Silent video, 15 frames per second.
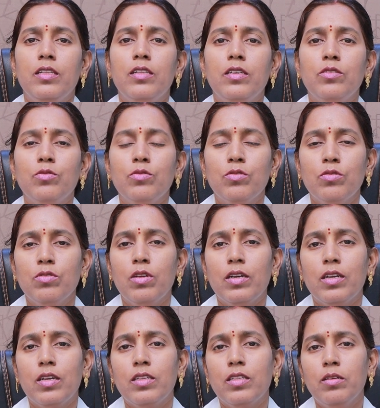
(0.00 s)
ఇది
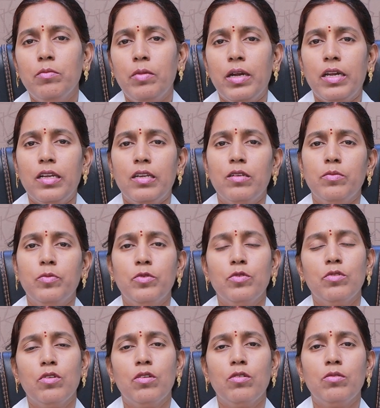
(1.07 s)
చూసుకున్నట్టయితే మహిళలు
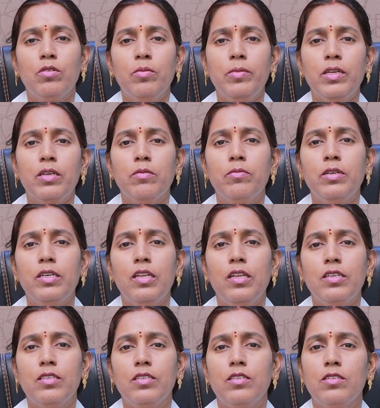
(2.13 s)
పురుషుల్లో కూడా మనకి మిడిల్
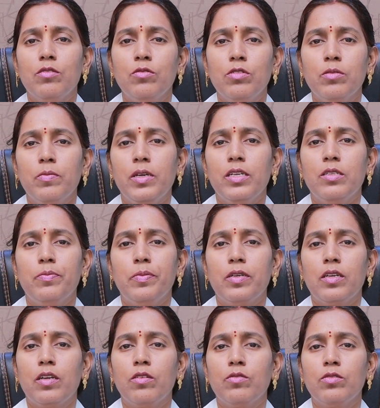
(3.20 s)
ఏజ్ నుంచి కొంచెం ఏజ్
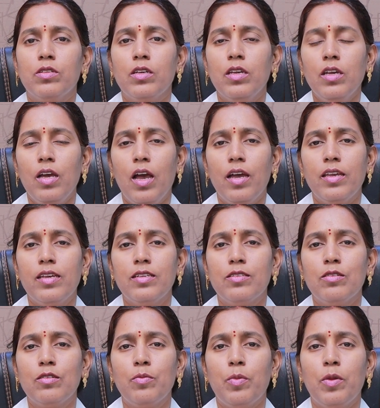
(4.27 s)
పెరిగే కొందికి ఆ ఏజ్
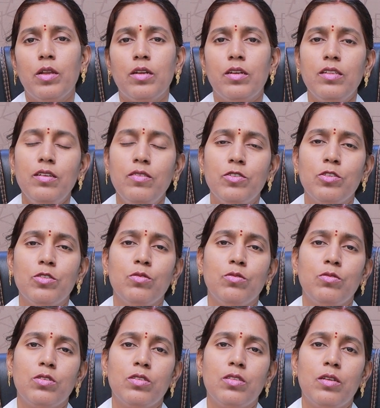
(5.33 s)
గ్రూపులో అన్నది వస్తూ
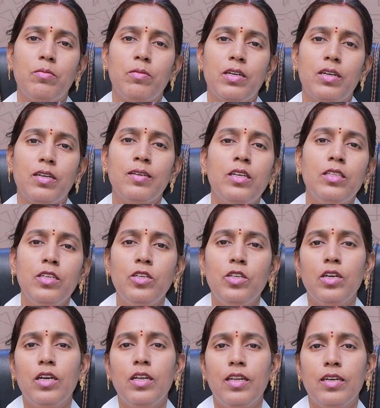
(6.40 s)
ఉంటుంది అనమాట దీని
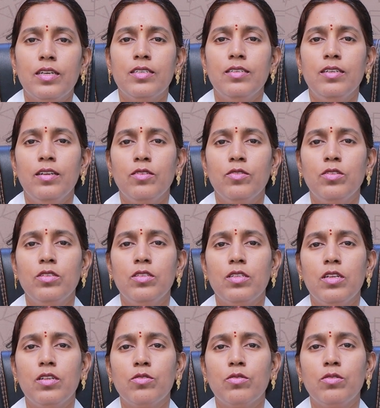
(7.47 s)
యొక్క లక్షణాల గురించి
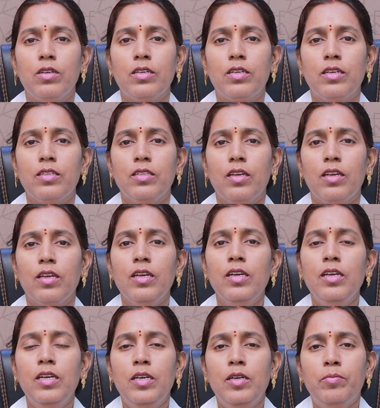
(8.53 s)
తెలుసుకున్నట్టయితే
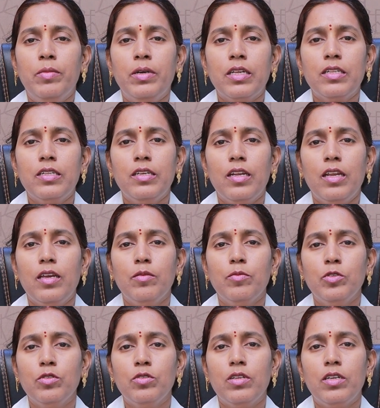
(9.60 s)
మనకి దీంట్లో
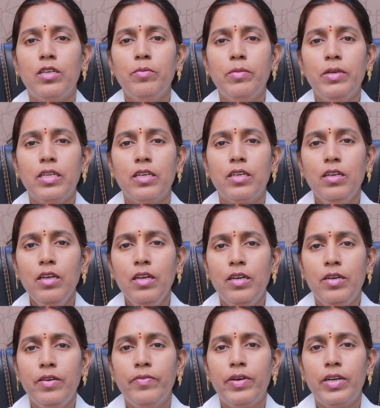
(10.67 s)
ఏమవుతుందంటే మనకి
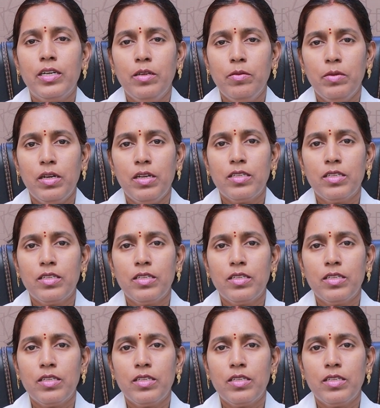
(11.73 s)
వట్టి